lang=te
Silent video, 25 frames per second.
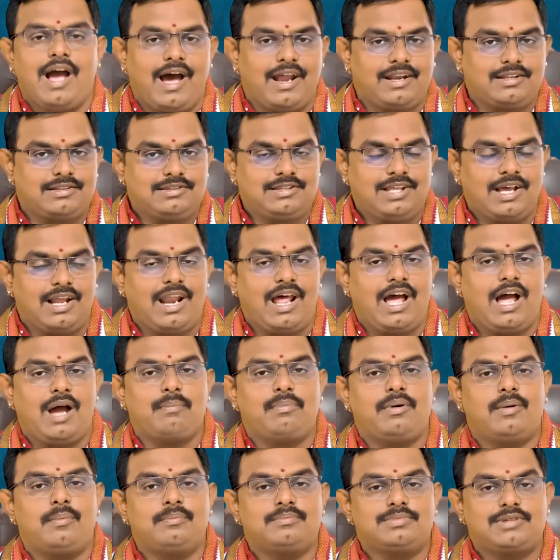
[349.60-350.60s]

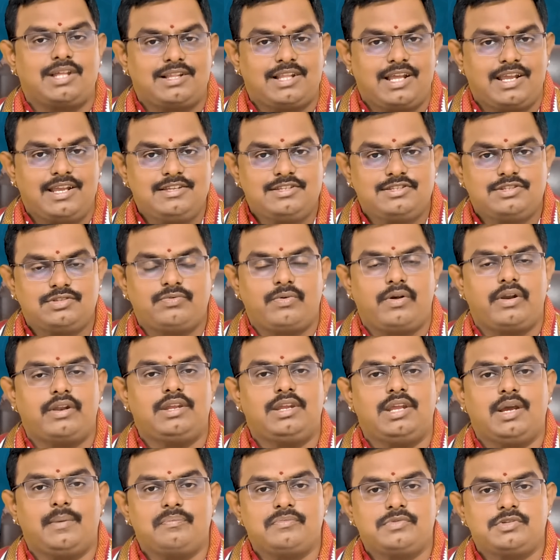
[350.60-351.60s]
అర్ధలాభం
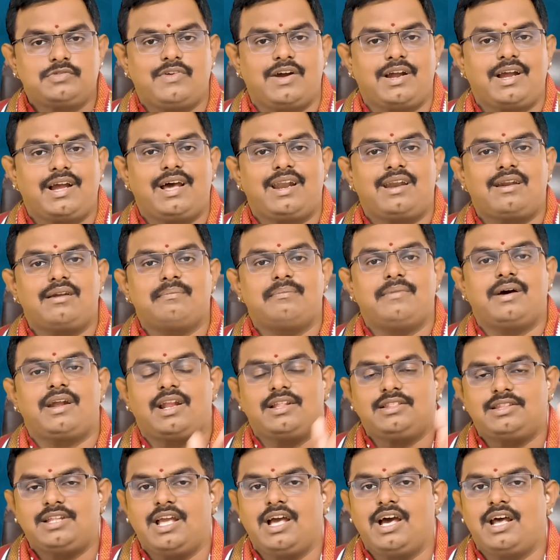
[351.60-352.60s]
తదైశ్వర్యం స్వకర్మ
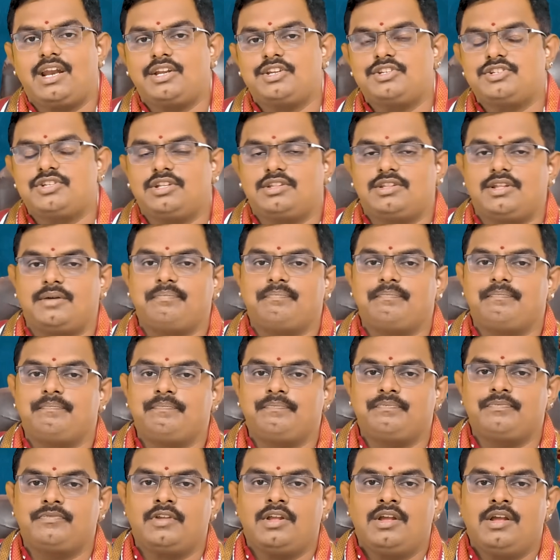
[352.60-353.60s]
రతిహర్షితం
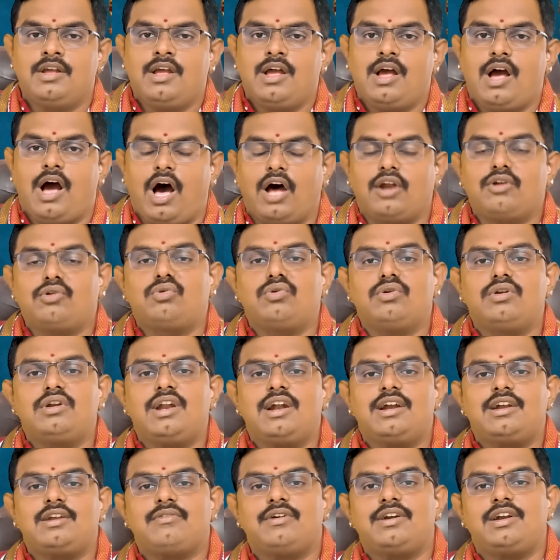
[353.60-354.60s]

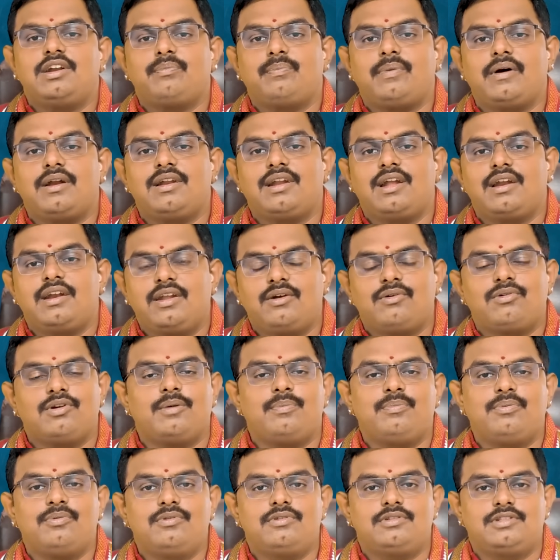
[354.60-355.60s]
అనుకున్నటువంటి పనులన్నీ
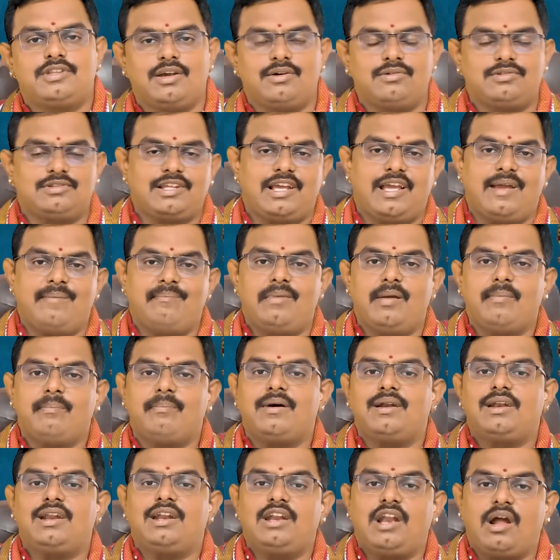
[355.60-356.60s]
కూడా పూర్తి అవుతాయి
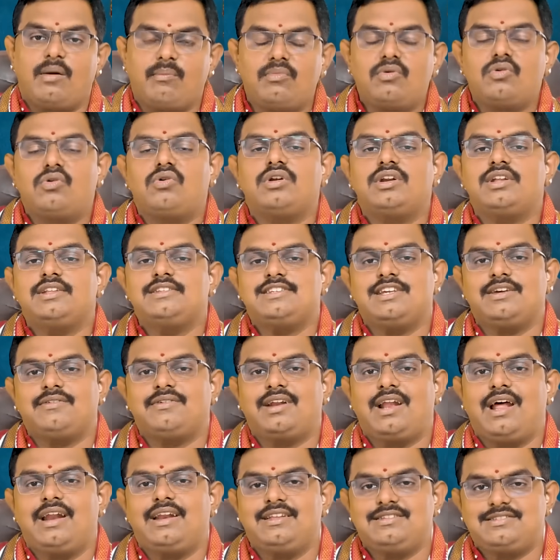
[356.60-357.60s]
మిమ్మల్ని నమ్ముకుని
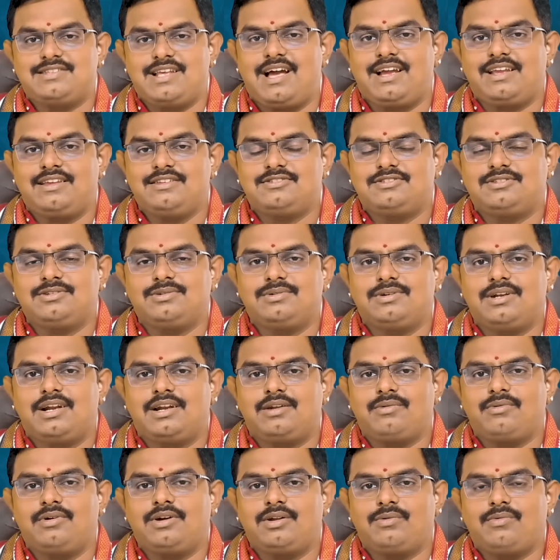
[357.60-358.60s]
జీవనాన్ని సాగిస్తూ
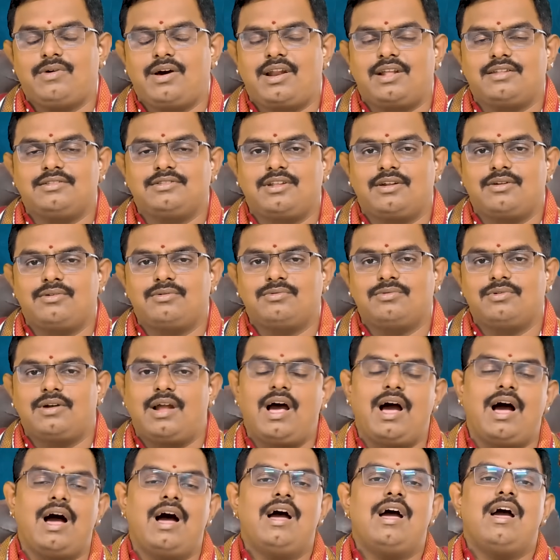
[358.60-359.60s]
ఉన్నటువంటి వారందరూ
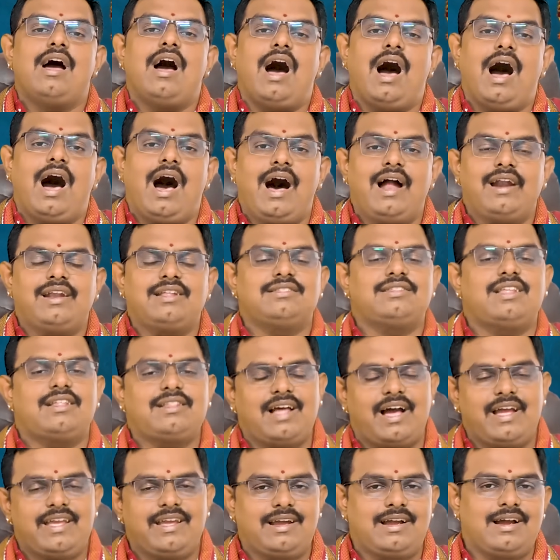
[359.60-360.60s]
కూడా
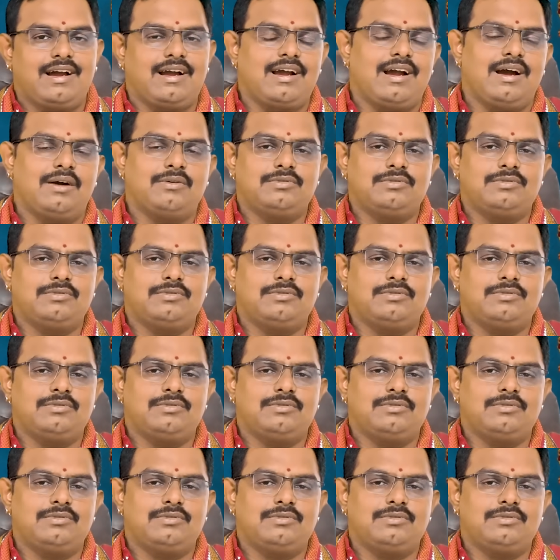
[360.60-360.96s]
ఆనందదాయకంగా